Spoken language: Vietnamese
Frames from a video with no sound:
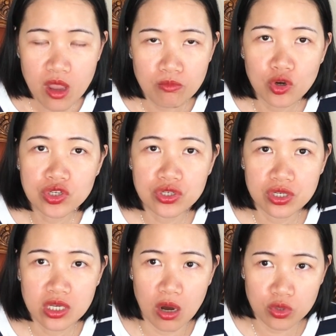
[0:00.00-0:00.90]
môi
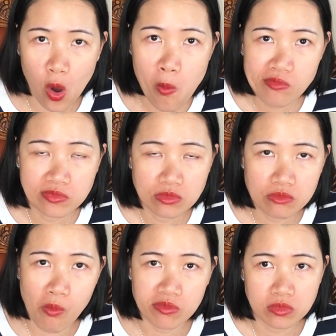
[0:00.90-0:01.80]
trường khí hậu tốt
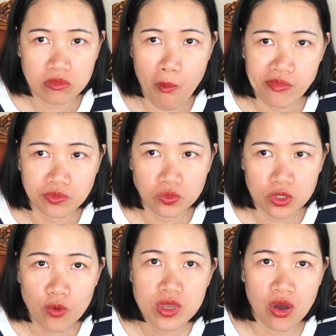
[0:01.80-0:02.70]

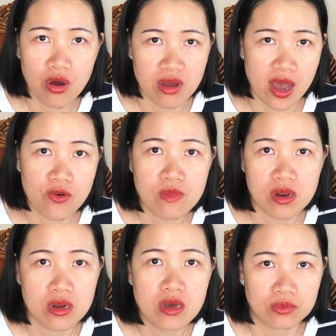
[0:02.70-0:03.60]
tốt cho con cá của
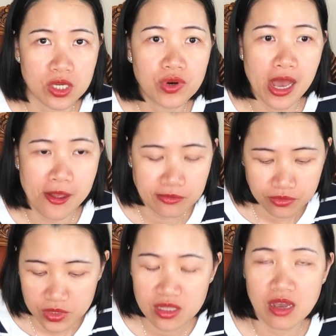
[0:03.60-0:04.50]
mình nó đi học sau này
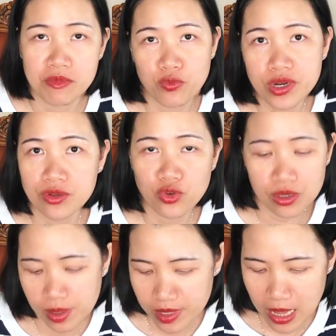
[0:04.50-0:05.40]
nên nhà mình quyết định
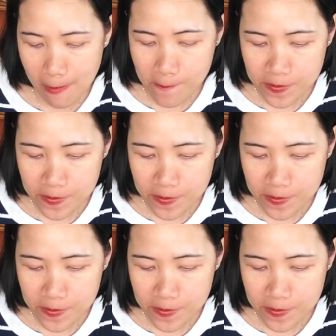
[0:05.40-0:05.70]
chuyển qua bên này